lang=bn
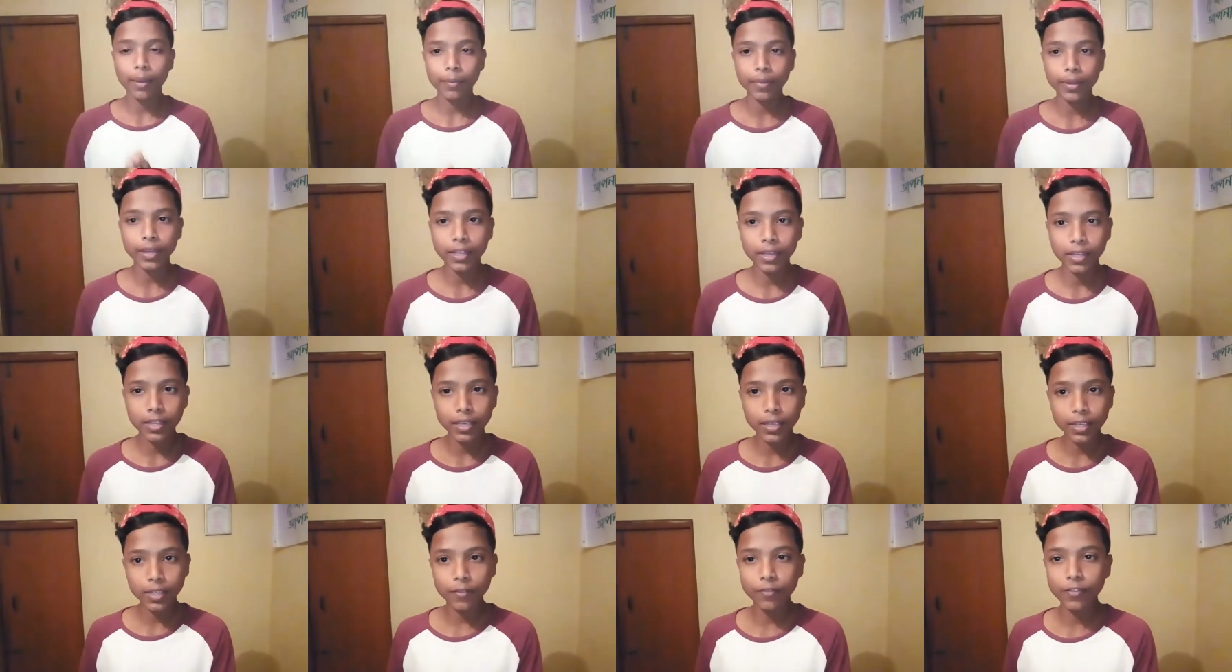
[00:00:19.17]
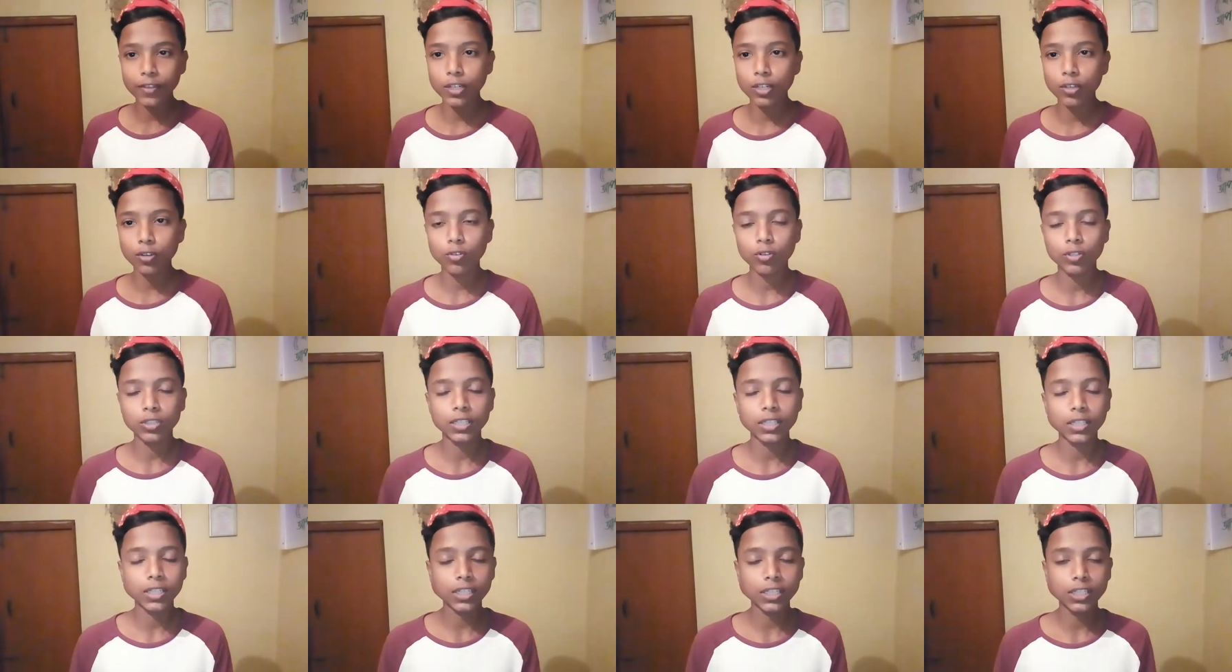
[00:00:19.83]
আমি কি ভিডিও
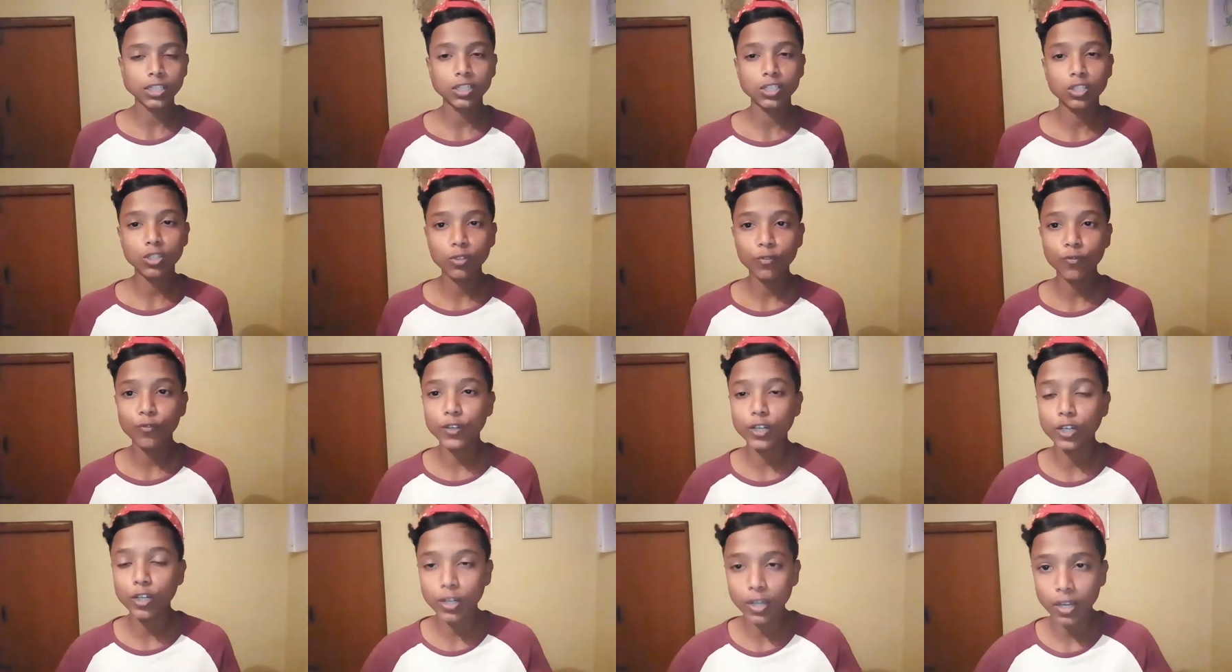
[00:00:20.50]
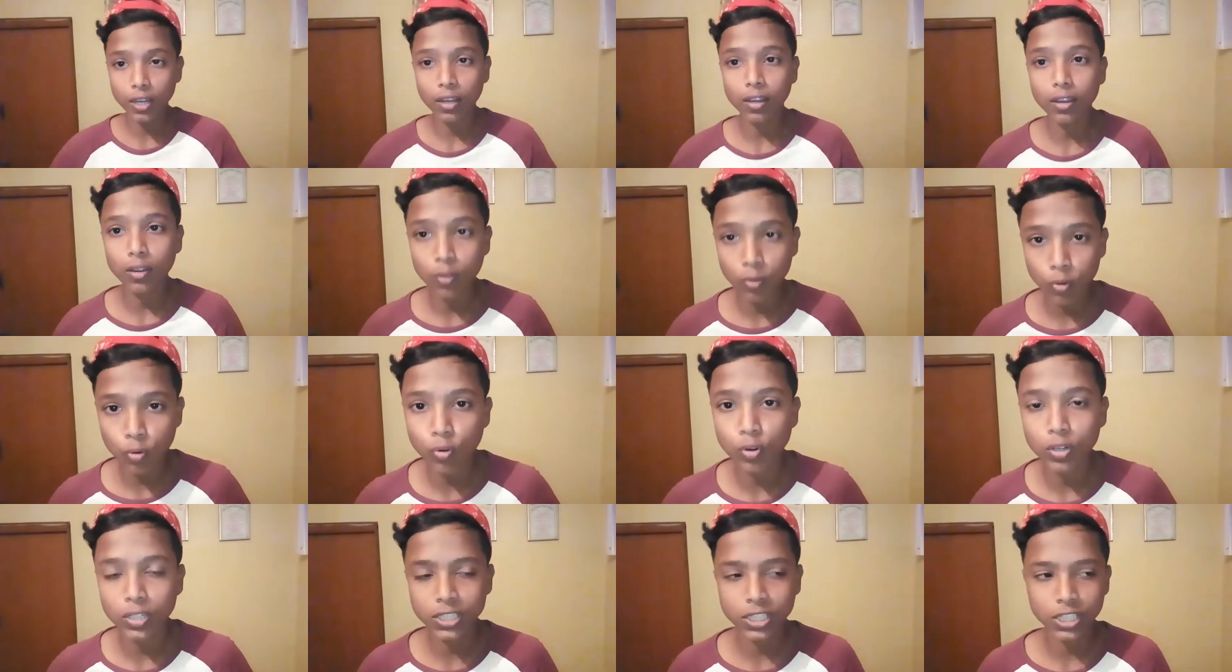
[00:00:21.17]
করছি কিসের জন্য ভিডিওটা
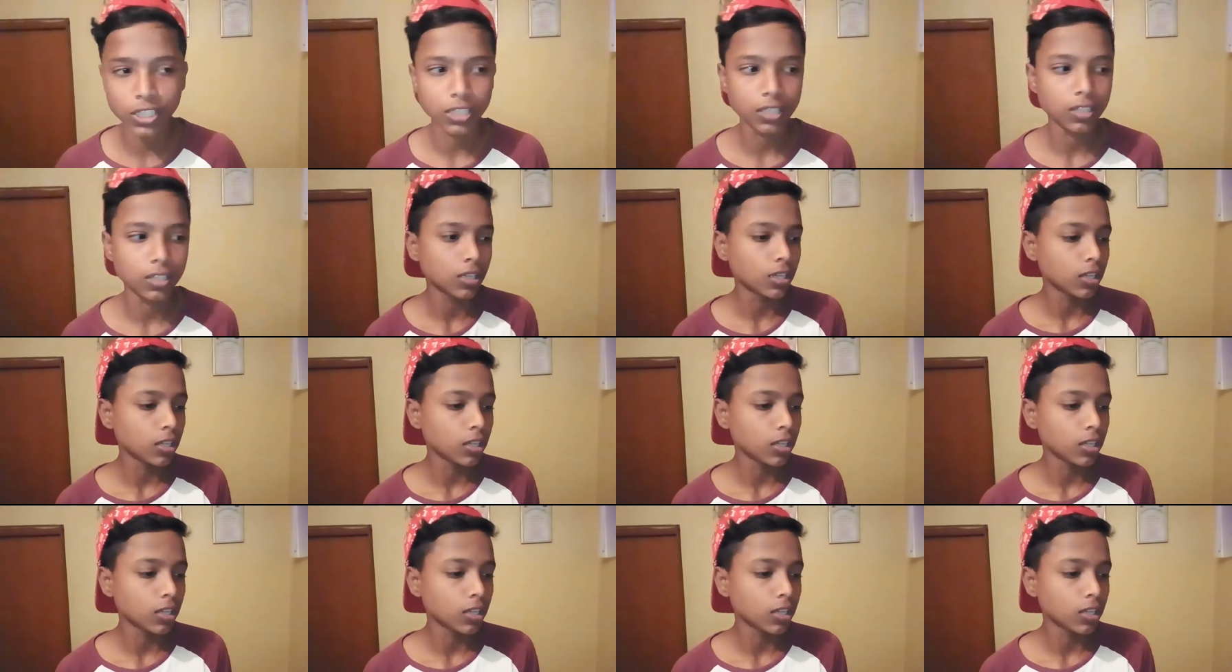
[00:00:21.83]
করছি